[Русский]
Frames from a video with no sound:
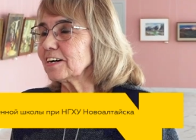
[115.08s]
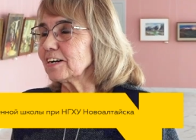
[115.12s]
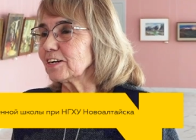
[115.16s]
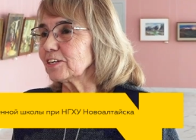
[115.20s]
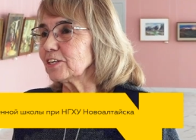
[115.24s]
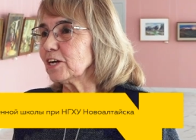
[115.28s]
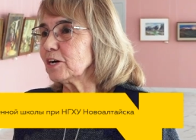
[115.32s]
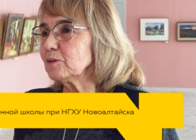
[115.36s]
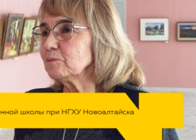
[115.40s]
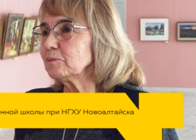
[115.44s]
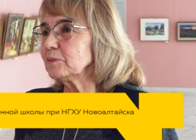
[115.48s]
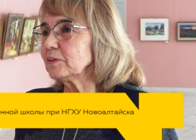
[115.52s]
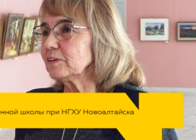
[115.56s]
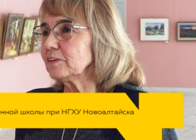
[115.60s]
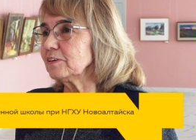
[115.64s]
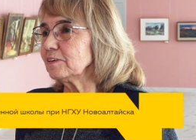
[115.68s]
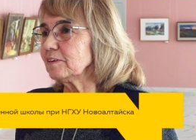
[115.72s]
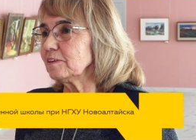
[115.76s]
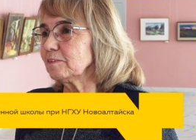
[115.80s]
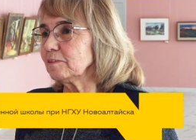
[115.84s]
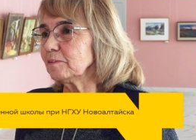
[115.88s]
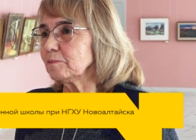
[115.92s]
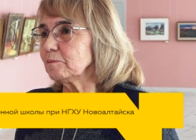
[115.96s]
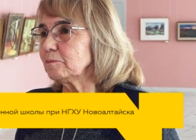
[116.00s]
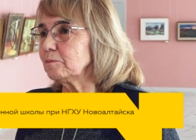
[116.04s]
Когда мы
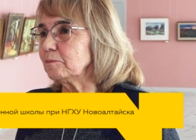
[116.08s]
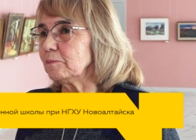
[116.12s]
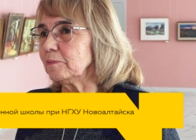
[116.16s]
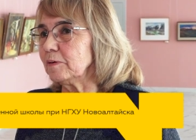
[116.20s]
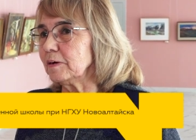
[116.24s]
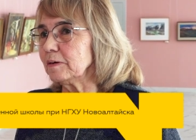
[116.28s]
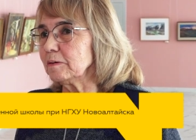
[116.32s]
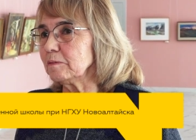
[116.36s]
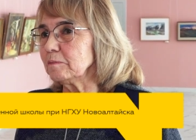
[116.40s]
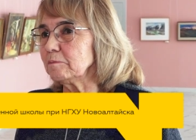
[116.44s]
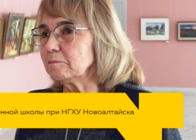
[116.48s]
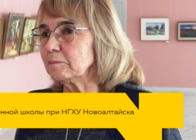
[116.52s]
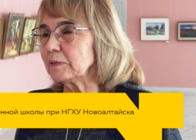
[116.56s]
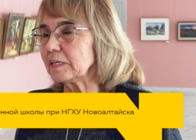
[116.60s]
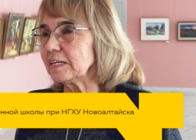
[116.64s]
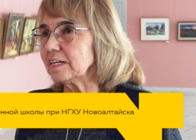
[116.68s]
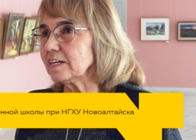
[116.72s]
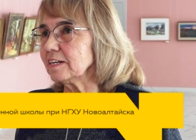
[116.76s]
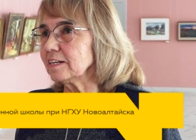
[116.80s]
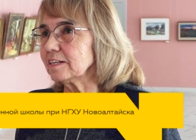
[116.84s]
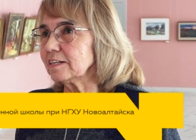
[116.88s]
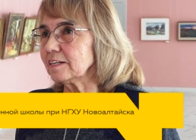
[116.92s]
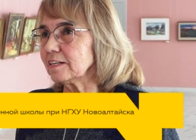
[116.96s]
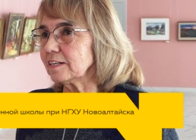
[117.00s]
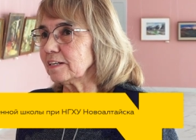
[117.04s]
э,
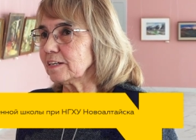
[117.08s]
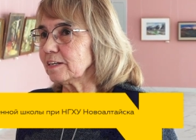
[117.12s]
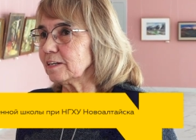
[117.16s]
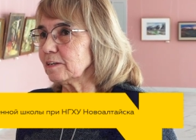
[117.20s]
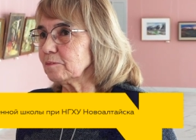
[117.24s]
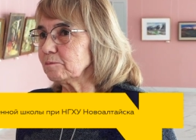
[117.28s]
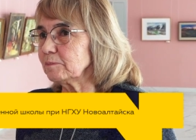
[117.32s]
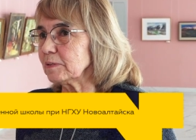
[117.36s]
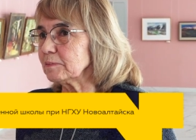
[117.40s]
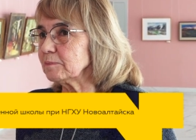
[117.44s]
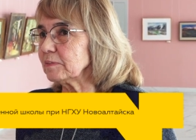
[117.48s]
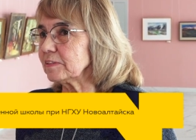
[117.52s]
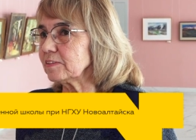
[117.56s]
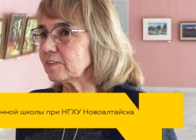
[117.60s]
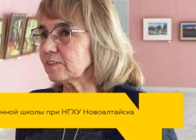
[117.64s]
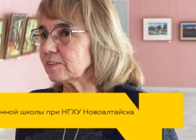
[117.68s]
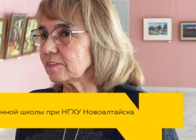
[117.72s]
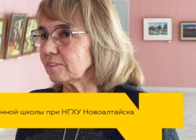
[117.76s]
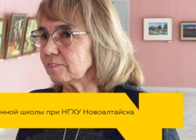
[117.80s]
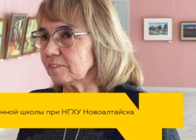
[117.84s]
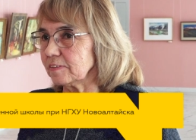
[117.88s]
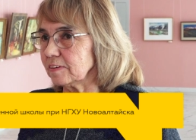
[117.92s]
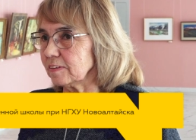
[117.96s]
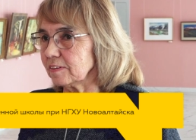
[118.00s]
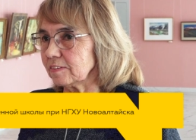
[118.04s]
проехали по
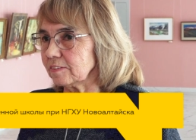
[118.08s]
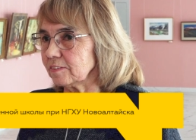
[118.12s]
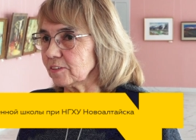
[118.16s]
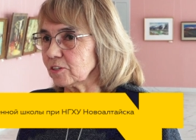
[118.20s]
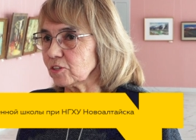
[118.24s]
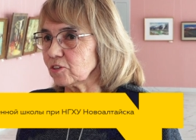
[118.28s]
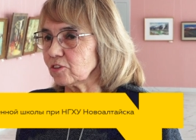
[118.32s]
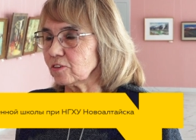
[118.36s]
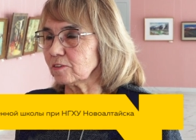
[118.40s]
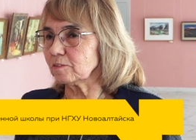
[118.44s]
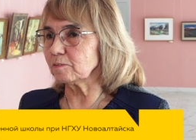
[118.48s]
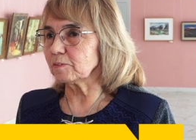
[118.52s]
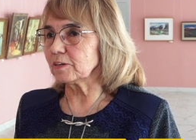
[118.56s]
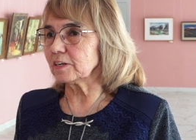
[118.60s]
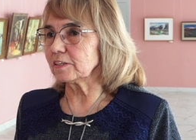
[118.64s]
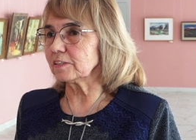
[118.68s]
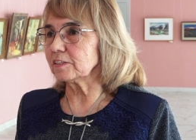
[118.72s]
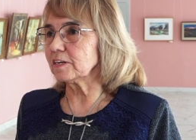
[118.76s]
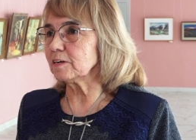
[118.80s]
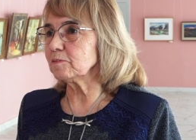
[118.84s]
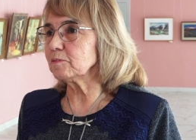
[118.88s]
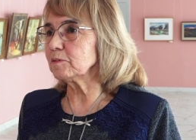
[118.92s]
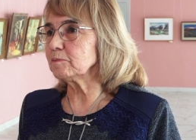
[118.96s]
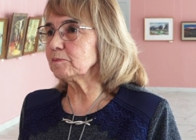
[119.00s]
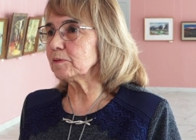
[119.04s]
Москве, значит,
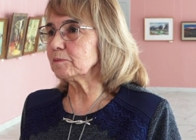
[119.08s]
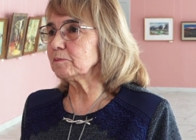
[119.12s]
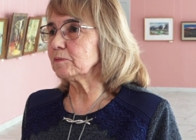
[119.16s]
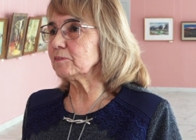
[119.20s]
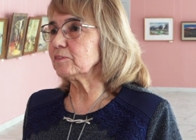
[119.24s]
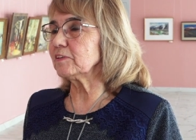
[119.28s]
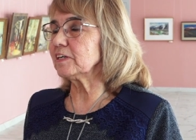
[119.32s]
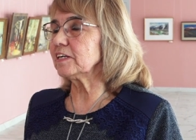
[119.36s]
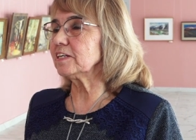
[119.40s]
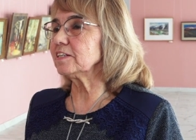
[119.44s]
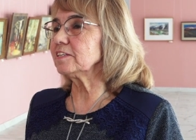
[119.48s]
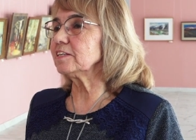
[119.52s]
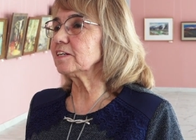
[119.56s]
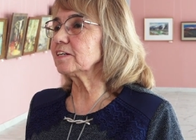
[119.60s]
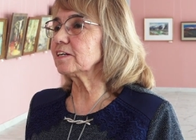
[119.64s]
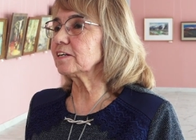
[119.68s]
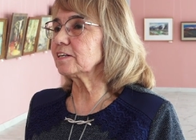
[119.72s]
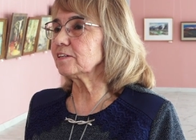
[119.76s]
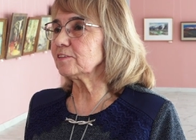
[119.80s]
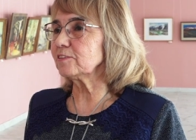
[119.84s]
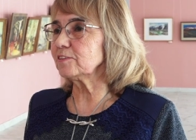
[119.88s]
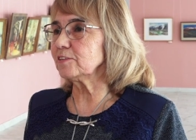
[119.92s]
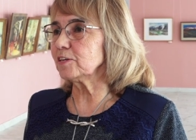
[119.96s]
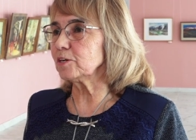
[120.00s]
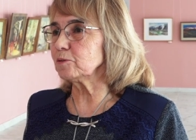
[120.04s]
когда мы побывали на
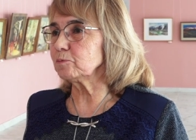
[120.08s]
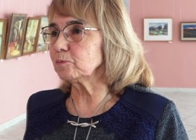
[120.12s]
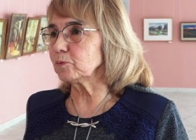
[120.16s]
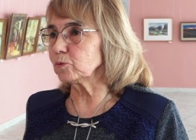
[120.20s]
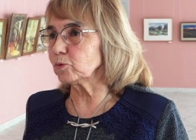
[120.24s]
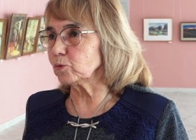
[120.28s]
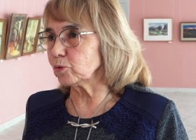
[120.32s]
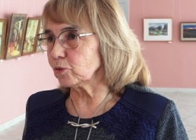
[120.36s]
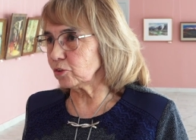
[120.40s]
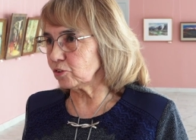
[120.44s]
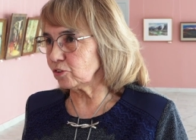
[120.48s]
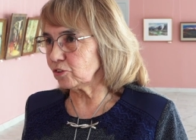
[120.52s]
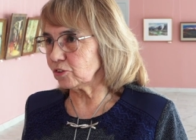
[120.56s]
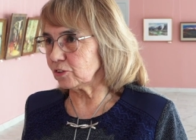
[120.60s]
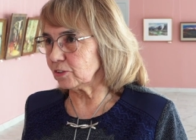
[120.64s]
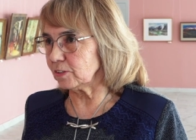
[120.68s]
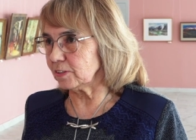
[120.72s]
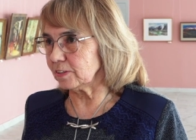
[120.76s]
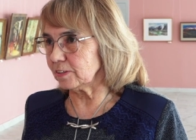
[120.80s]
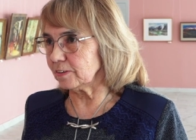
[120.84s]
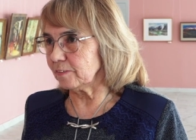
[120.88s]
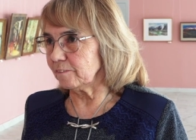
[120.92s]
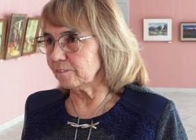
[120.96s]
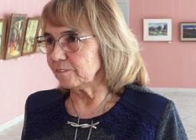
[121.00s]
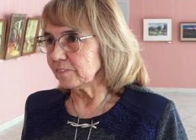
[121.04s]
Красной
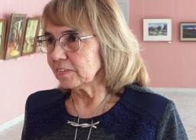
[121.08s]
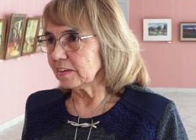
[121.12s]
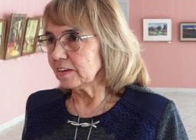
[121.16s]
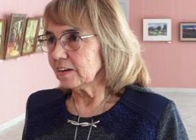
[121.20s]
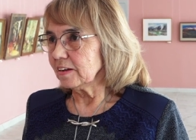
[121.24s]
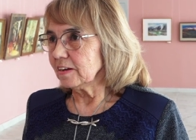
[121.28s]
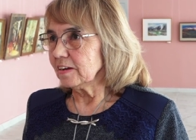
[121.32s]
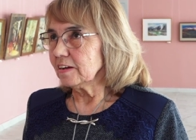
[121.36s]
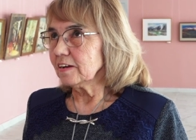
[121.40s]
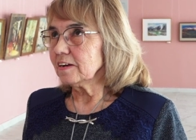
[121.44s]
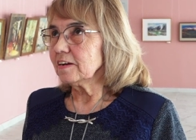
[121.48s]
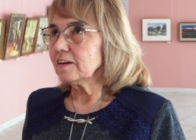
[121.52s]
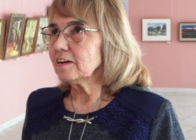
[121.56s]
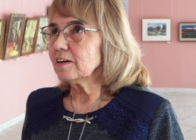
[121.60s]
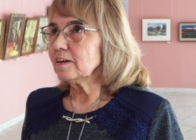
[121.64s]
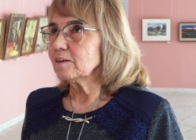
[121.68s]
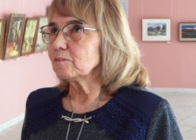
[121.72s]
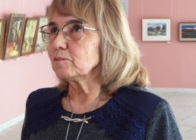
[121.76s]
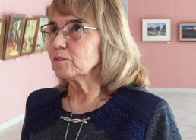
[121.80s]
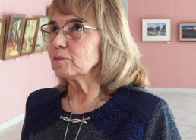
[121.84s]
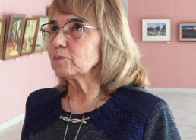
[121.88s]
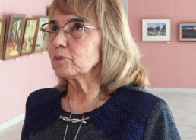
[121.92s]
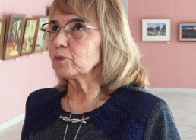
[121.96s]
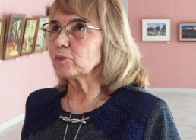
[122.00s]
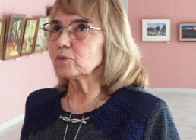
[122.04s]
площади,
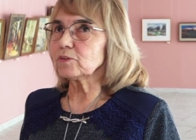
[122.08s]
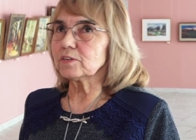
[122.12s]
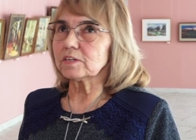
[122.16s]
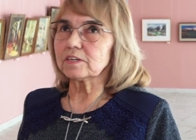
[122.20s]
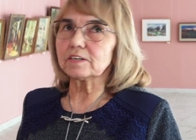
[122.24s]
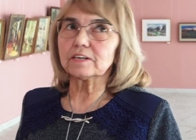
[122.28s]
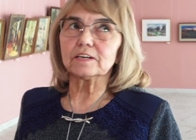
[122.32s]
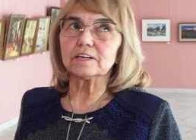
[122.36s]
мы просто